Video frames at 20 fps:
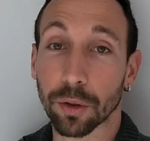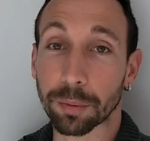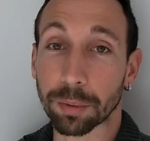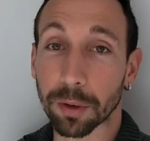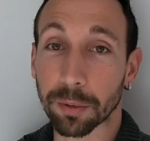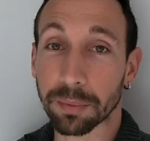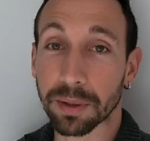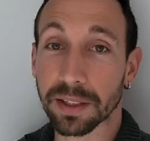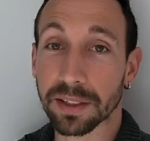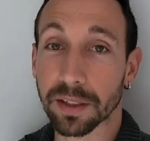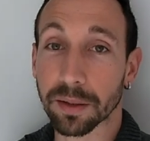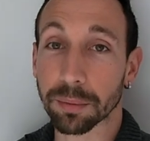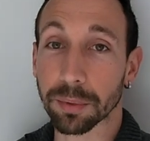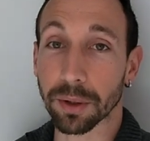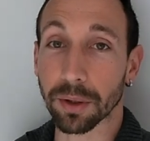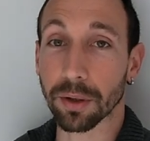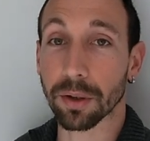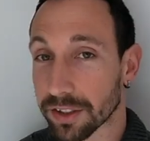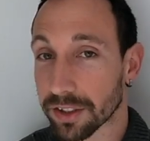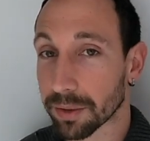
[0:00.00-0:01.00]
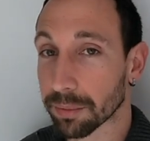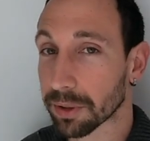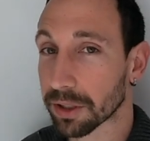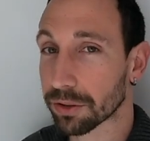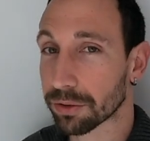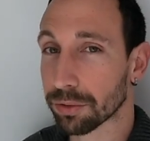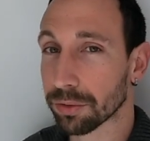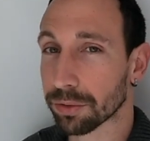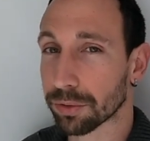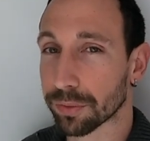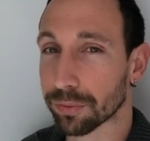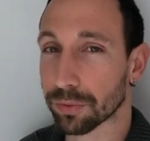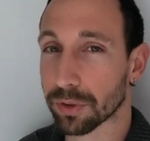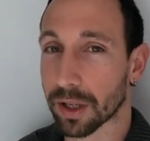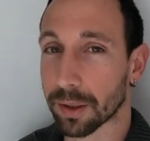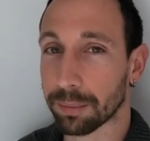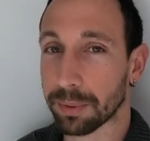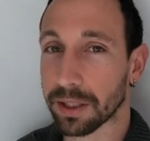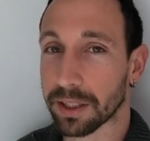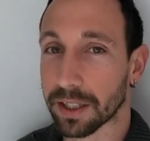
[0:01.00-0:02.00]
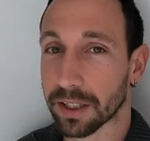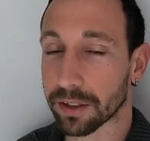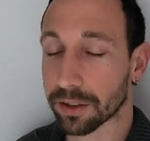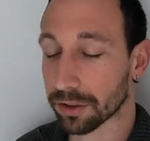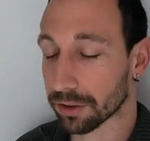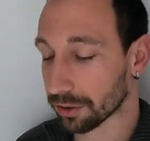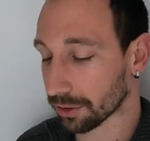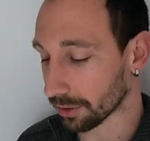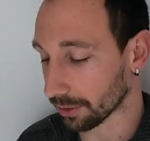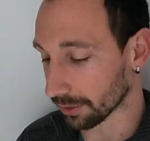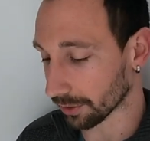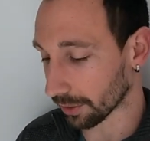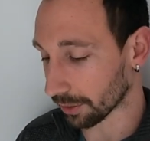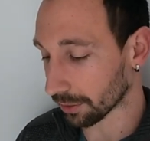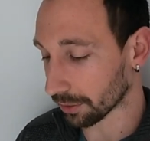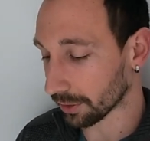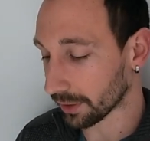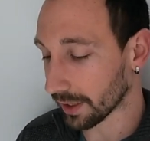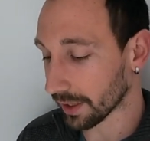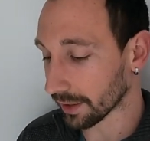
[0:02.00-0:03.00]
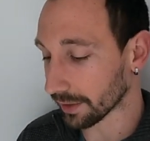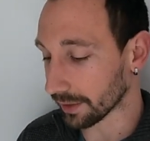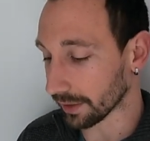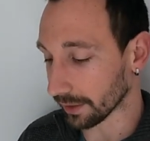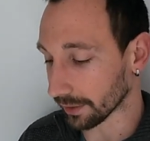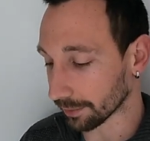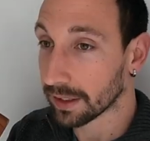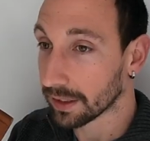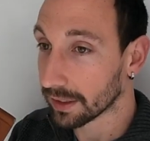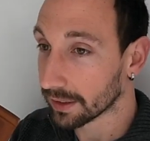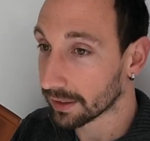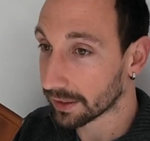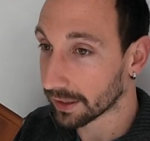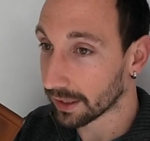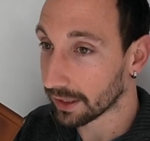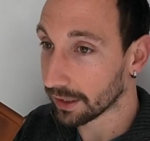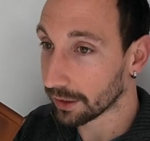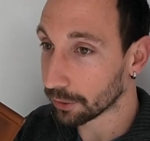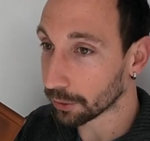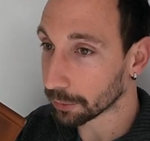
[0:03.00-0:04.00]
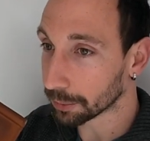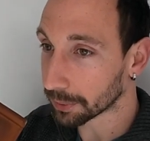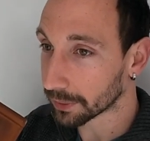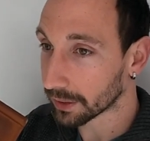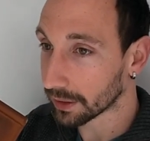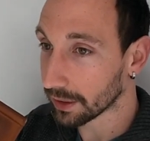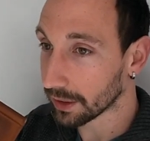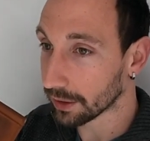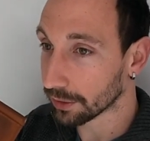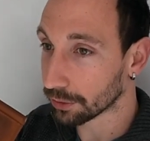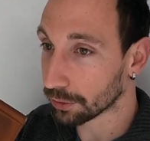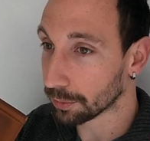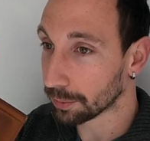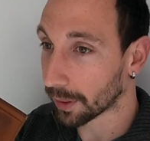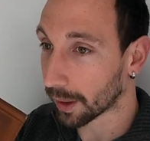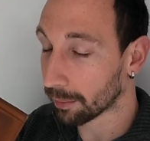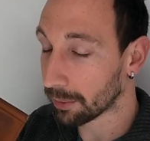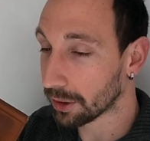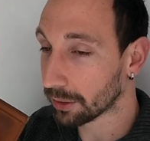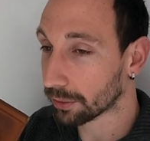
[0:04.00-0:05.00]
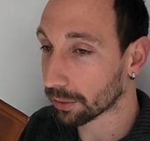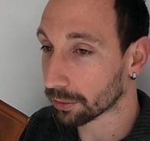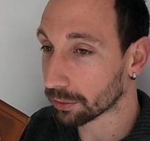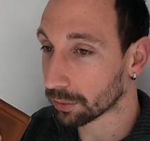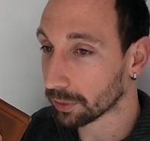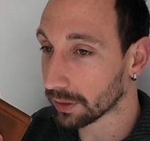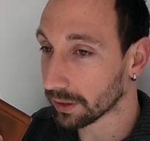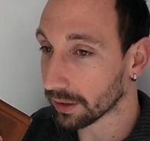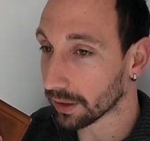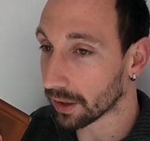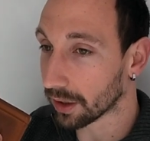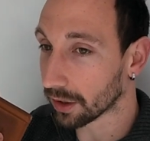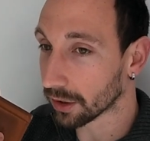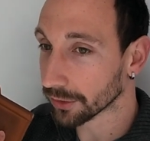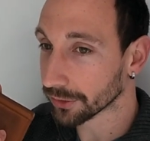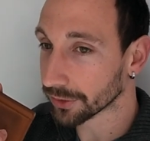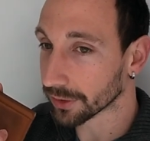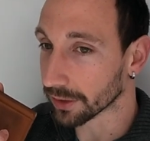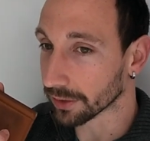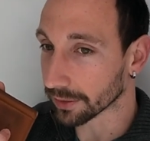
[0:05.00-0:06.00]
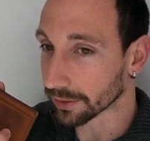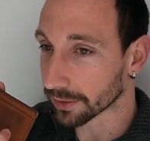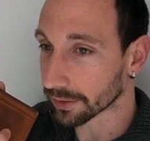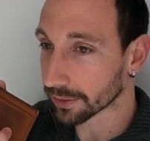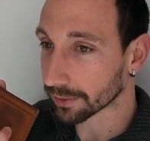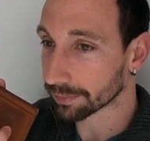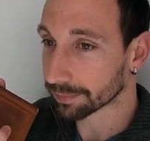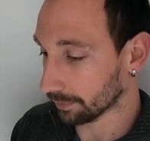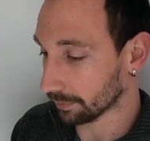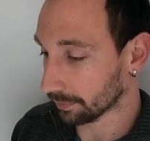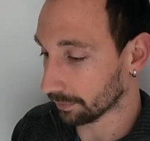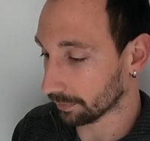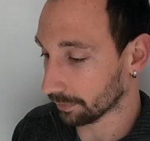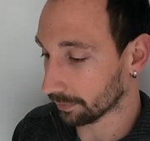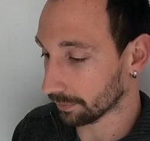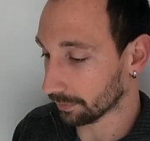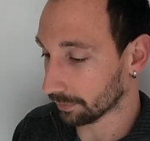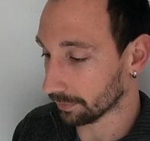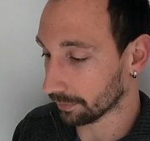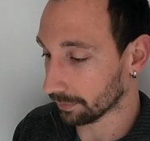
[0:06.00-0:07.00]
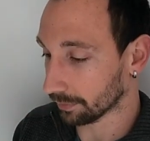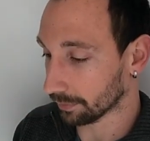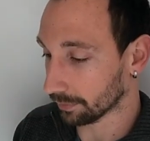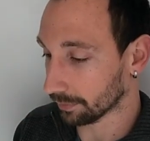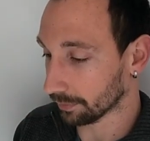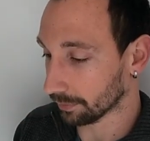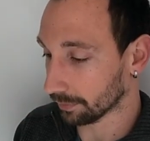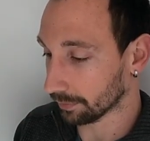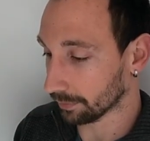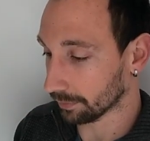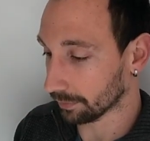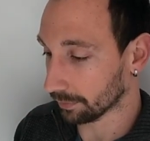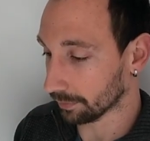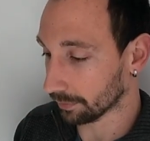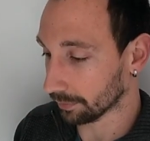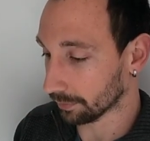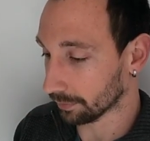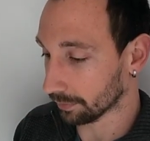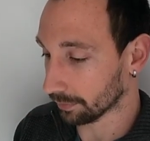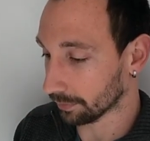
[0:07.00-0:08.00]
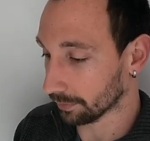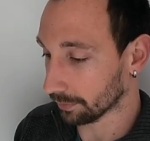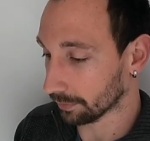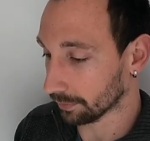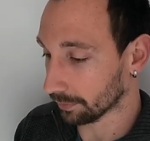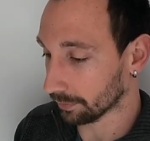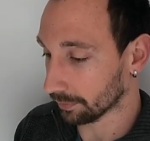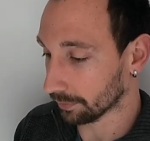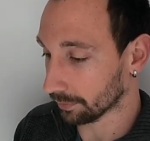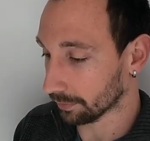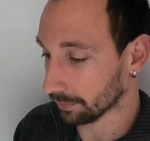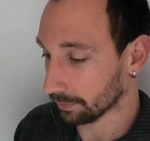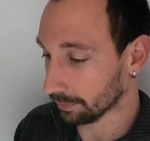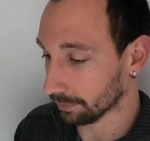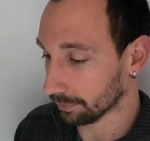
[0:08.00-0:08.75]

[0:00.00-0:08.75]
aux premiers abords. J'aimerais juste vous rappeler quelque chose. Regardez, quel est le prix du permis de conduire en France Selon France Examen, en moyenne,